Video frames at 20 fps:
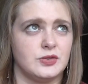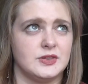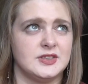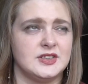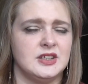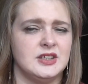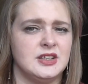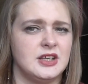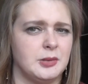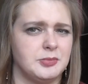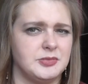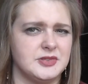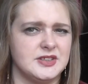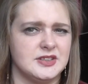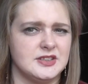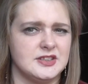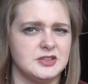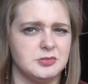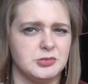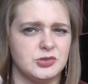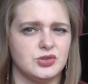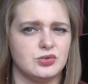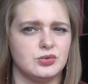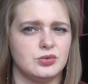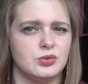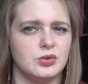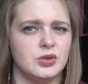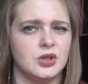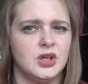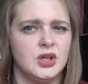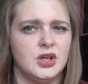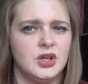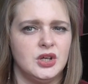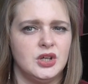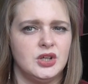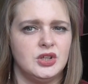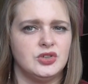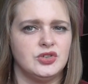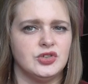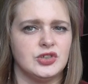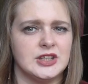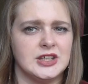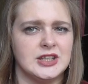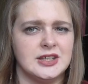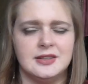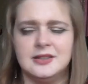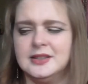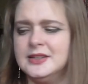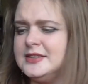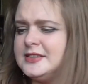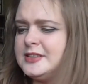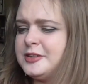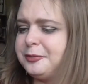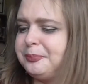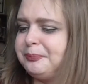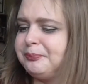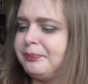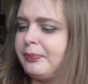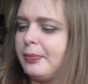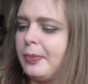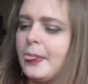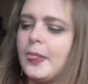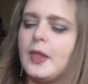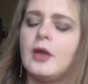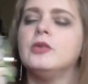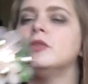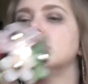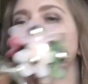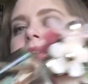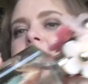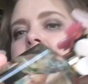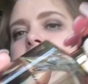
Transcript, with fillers: schon gesehen. Ich glaube, die sind diesmal so türkis. Und